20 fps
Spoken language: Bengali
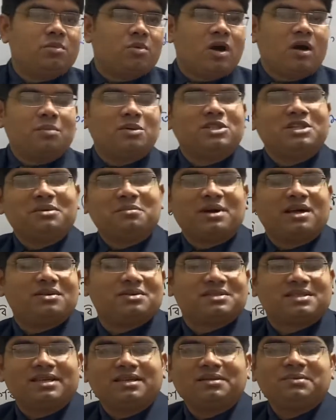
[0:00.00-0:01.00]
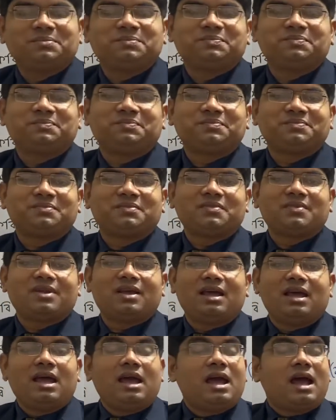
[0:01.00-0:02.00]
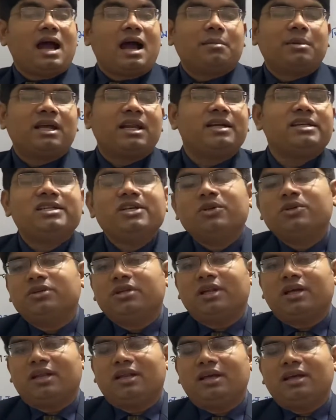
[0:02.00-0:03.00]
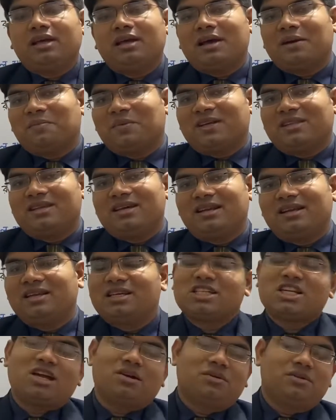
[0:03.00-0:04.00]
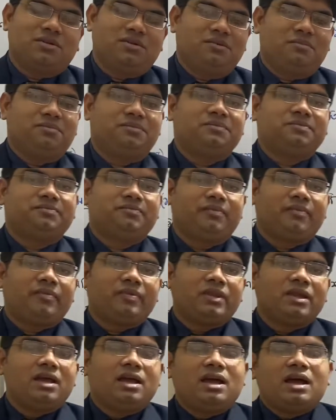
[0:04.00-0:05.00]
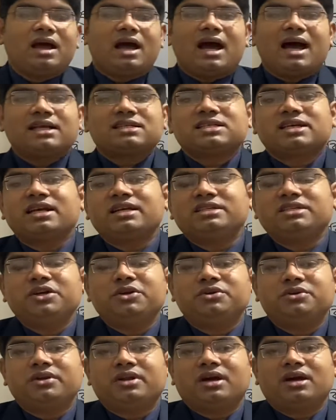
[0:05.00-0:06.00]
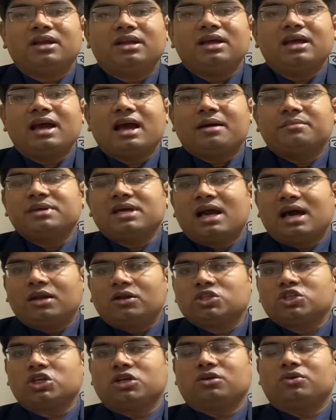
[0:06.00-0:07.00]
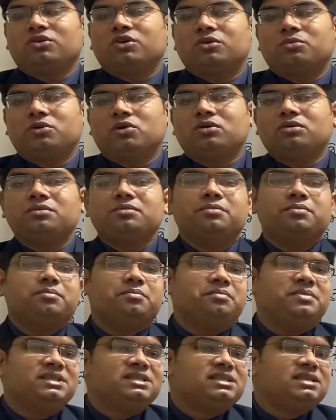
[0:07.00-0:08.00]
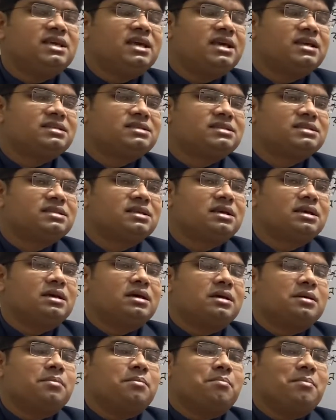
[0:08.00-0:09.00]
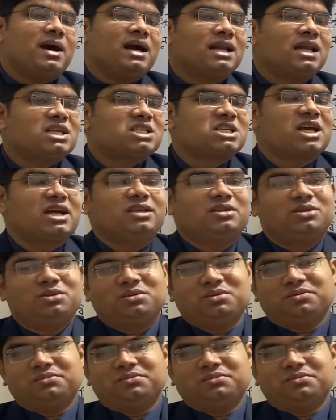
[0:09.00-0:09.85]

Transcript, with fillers: মোহাম্মদ ইকবাল হোসেন আমার এই টিউটোরিয়ালে আপনাদের স্বাগতম আজকের টিউটোরিয়ালে আমি আলোচনা করব বিসিএস বাংলা সাহিত্য